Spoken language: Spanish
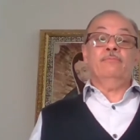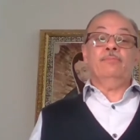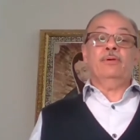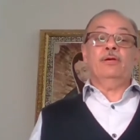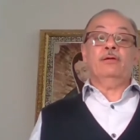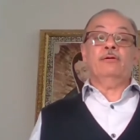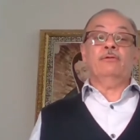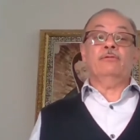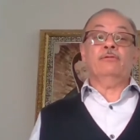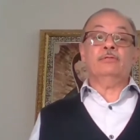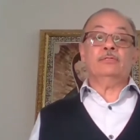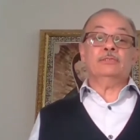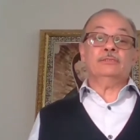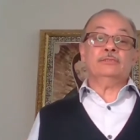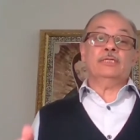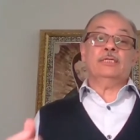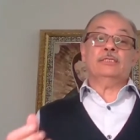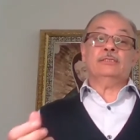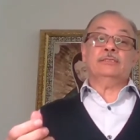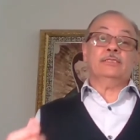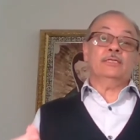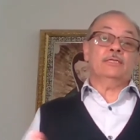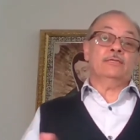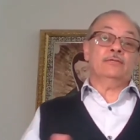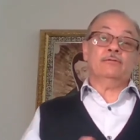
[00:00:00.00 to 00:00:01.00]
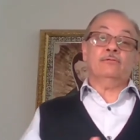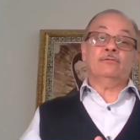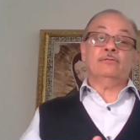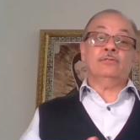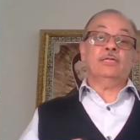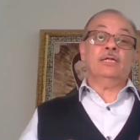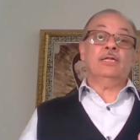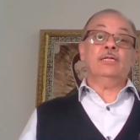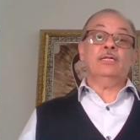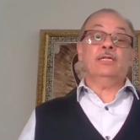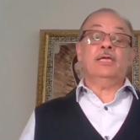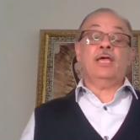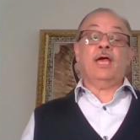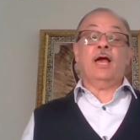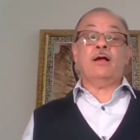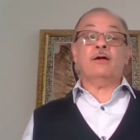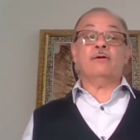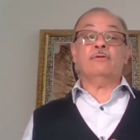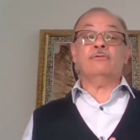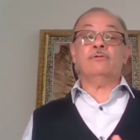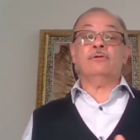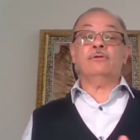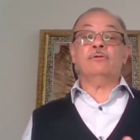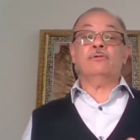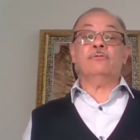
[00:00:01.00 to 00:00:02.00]
pero el sacerdote, el
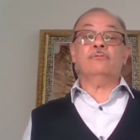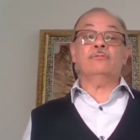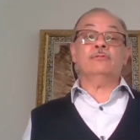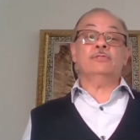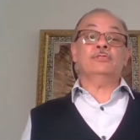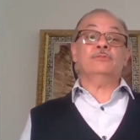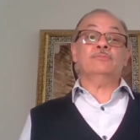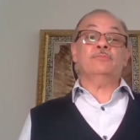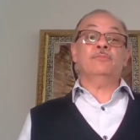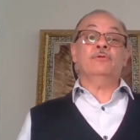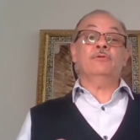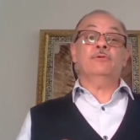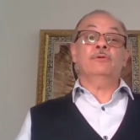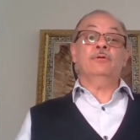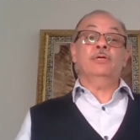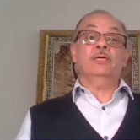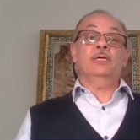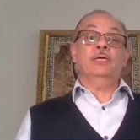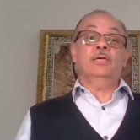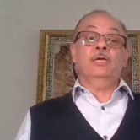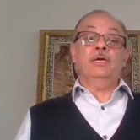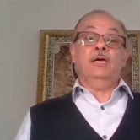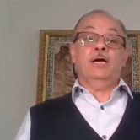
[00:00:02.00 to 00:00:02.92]
diácono, el obispo,